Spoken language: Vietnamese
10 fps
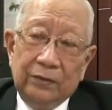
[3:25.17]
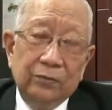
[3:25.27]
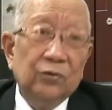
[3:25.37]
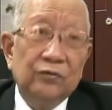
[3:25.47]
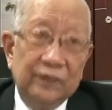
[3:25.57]

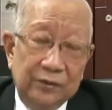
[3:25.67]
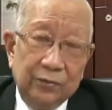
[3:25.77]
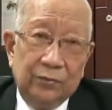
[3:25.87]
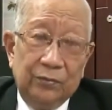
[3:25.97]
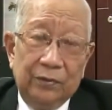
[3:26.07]
chúng tôi ví
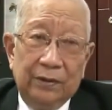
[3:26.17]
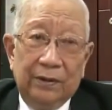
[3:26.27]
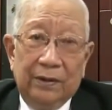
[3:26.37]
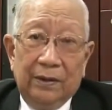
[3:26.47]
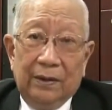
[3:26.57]
dụ
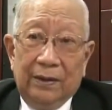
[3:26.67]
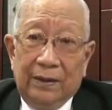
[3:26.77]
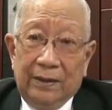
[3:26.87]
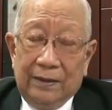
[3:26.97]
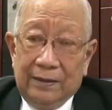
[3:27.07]

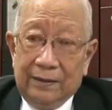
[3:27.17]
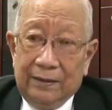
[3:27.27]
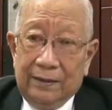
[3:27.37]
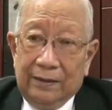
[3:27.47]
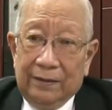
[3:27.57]
là
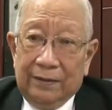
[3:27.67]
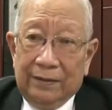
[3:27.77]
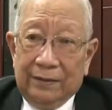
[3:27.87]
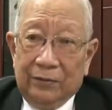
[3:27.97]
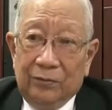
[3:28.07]

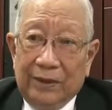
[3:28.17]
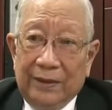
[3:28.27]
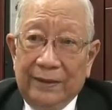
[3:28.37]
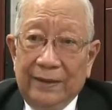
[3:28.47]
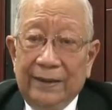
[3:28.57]
ờ, chúng ta
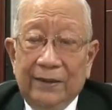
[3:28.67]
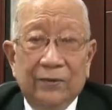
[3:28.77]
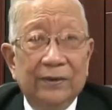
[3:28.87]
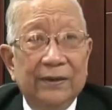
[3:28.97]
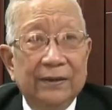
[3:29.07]
hay nghe
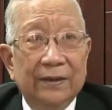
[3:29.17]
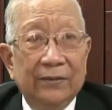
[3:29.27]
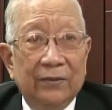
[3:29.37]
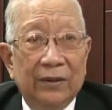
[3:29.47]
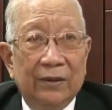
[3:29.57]
nói đến cái
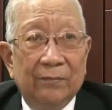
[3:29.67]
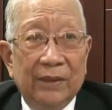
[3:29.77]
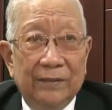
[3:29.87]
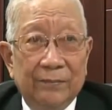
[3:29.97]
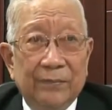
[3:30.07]
gọi là
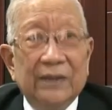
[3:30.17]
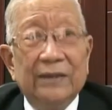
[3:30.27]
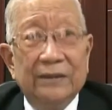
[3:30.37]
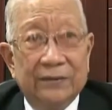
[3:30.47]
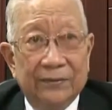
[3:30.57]
bệnh
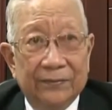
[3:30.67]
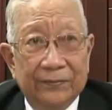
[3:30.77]
Parkinson.